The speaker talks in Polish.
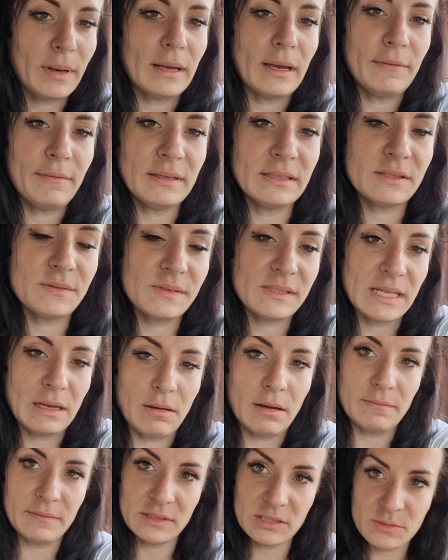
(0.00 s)
A więc
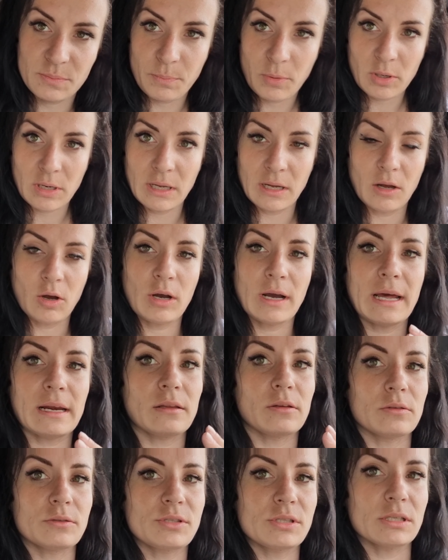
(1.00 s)
stała, więc pora
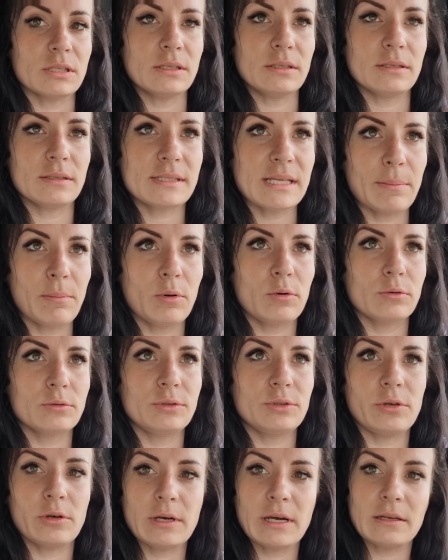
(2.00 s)
ogarnąć y,
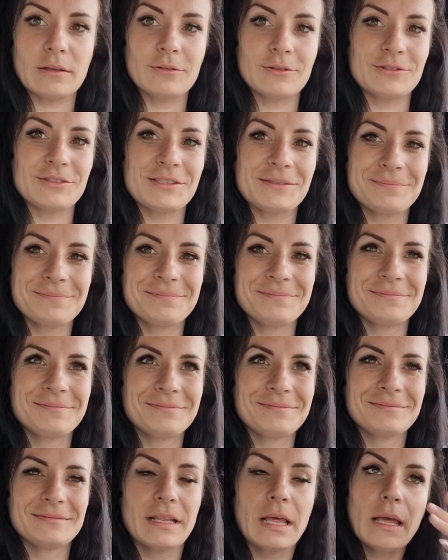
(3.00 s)
samochód i ogarnąć
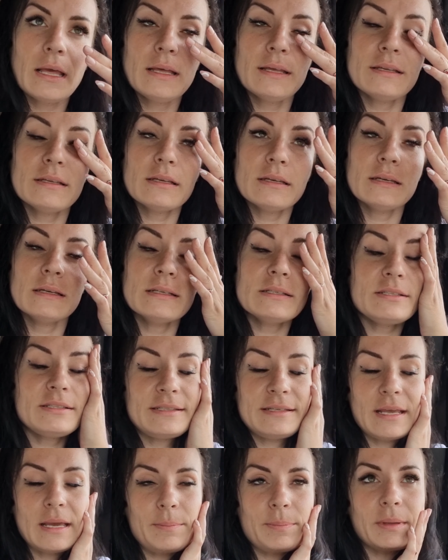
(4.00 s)

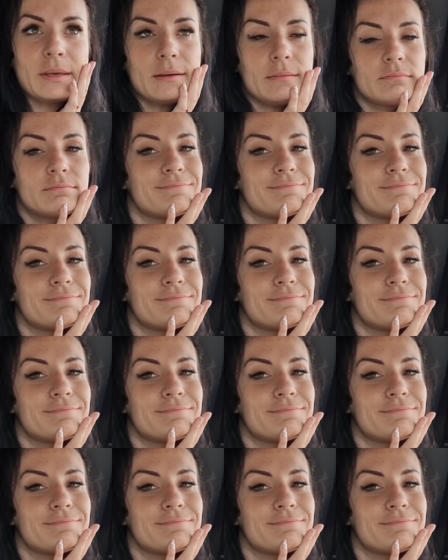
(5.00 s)
y, siebie.